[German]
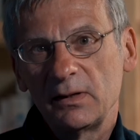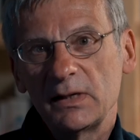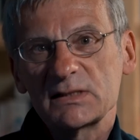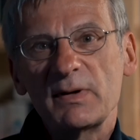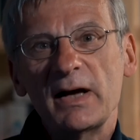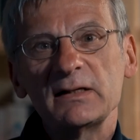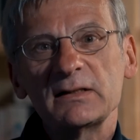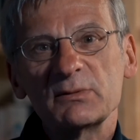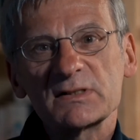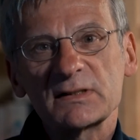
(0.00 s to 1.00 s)
Es war eine
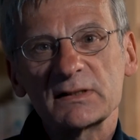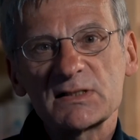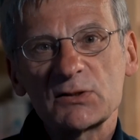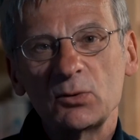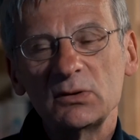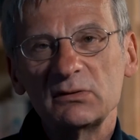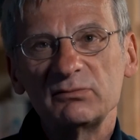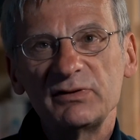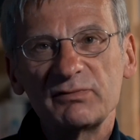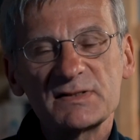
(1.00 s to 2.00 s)
Demonstration,
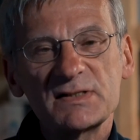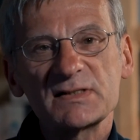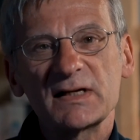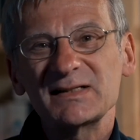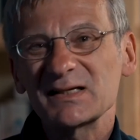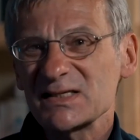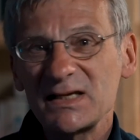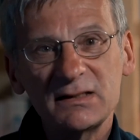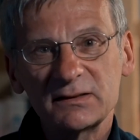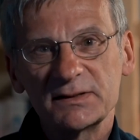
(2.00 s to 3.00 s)
wie wir sie seit
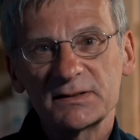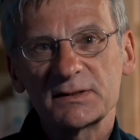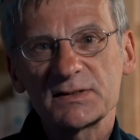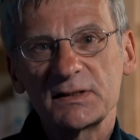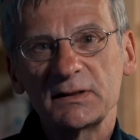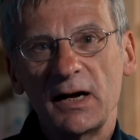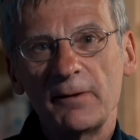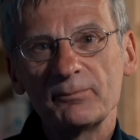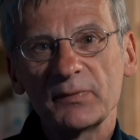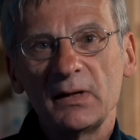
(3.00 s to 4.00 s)
Jahrzehnten nicht gesehen
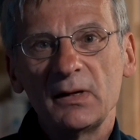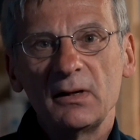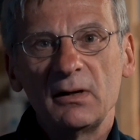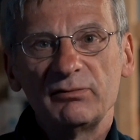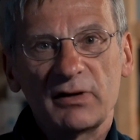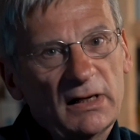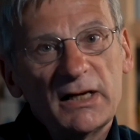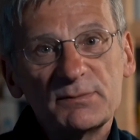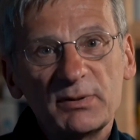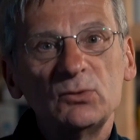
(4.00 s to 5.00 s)
haben,
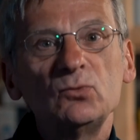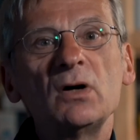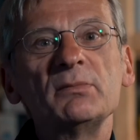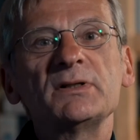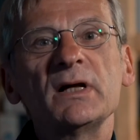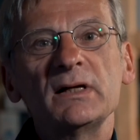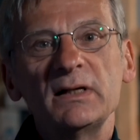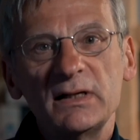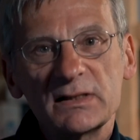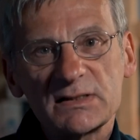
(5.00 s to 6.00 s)
vergleichbar nur mit der
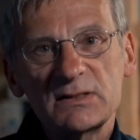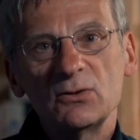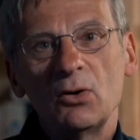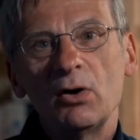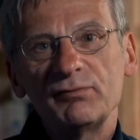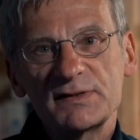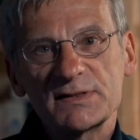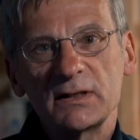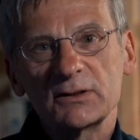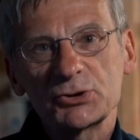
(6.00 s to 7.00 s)
ersten
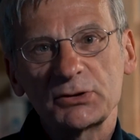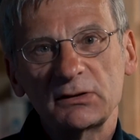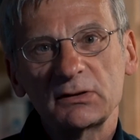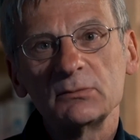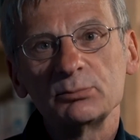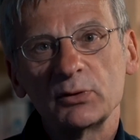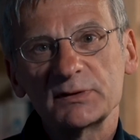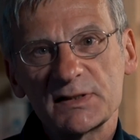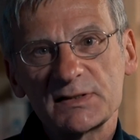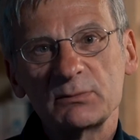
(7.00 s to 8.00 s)
offiziell gestatteten
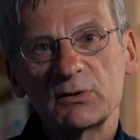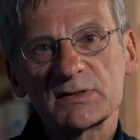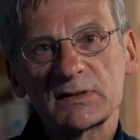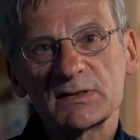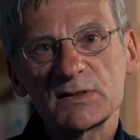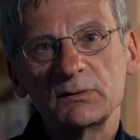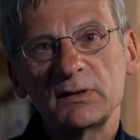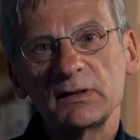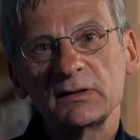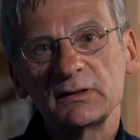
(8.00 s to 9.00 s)
Protestdemonstration
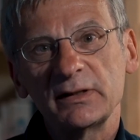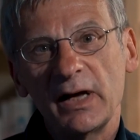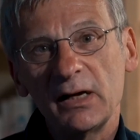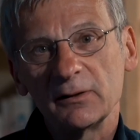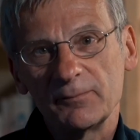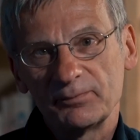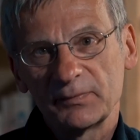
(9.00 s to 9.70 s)
in der DDR